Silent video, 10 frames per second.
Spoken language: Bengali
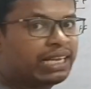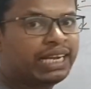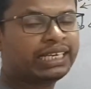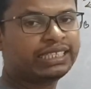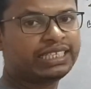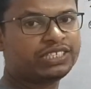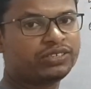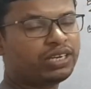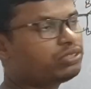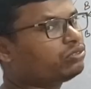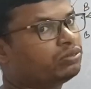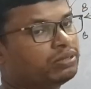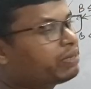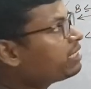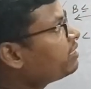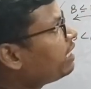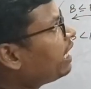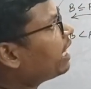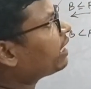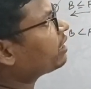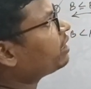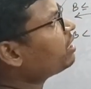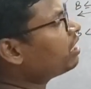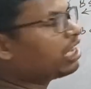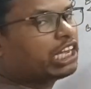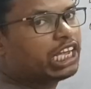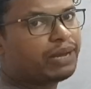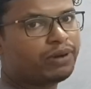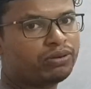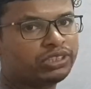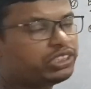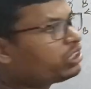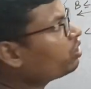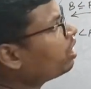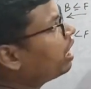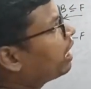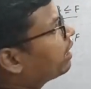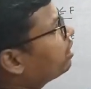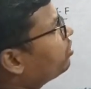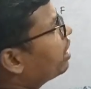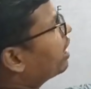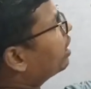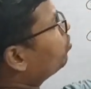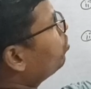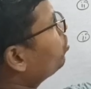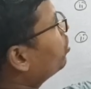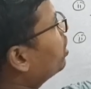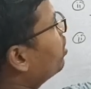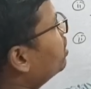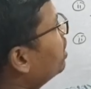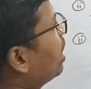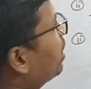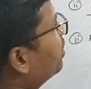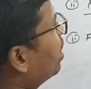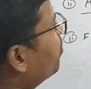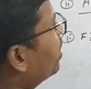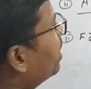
গেটার দেন ইজ ইকাল টু মানে সি গেটার দেন এফ হওয়া উচিত ছিল কিন্তু এখানে উল্টো দেওয়া আছে তার মানে